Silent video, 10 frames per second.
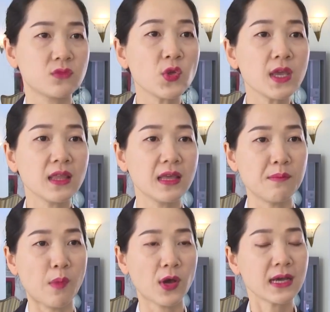Tuy nhiên
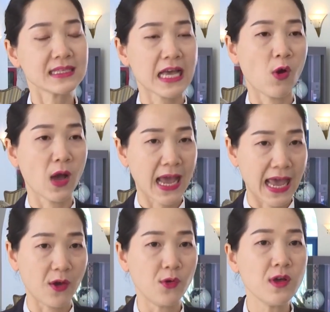thì một cái khách sạn hoàn
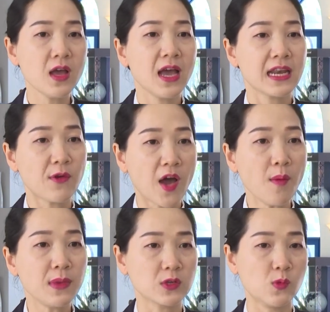hảo đâu
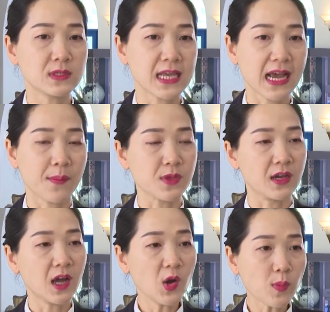đó mình cũng sẽ gặp
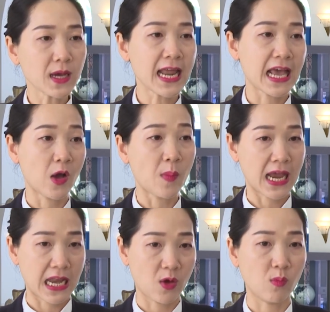những cái lúc khách hàng không
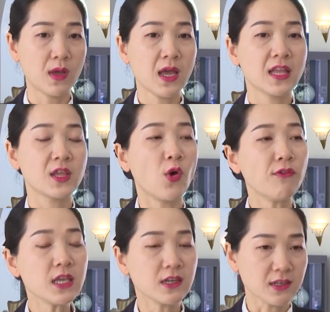hài lòng. Thì đối
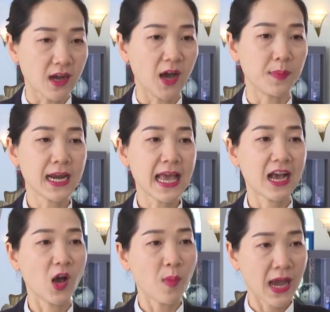với những trường hợp khách
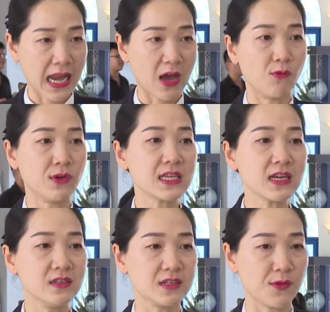hàng không hài lòng với
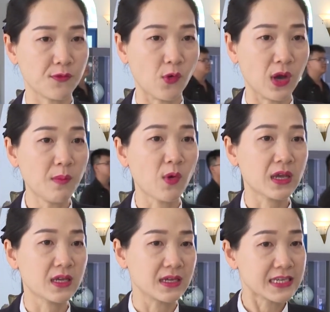chất lượng dịch vụ ở một
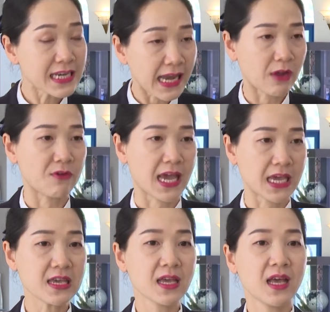khía cạnh nào
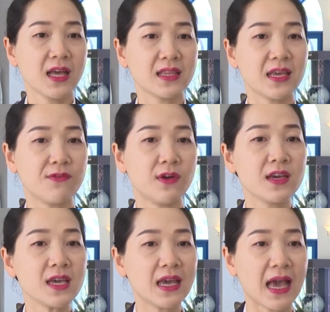đấy thì
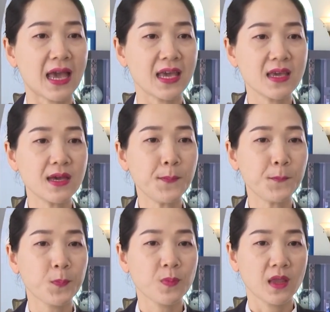với cái
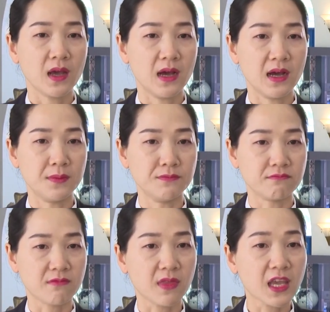um, um,
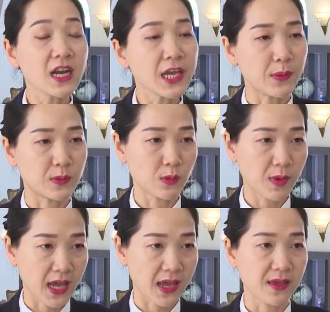kinh nghiệm
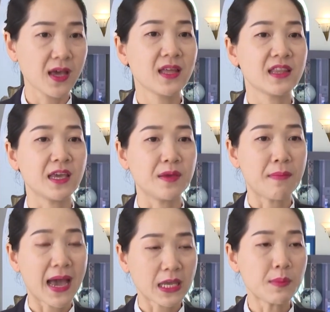trong nghề thì
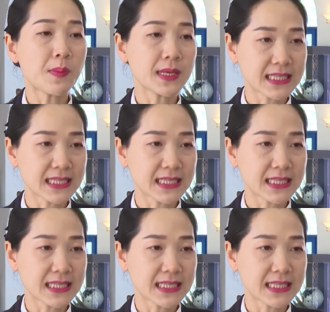ban giám đốc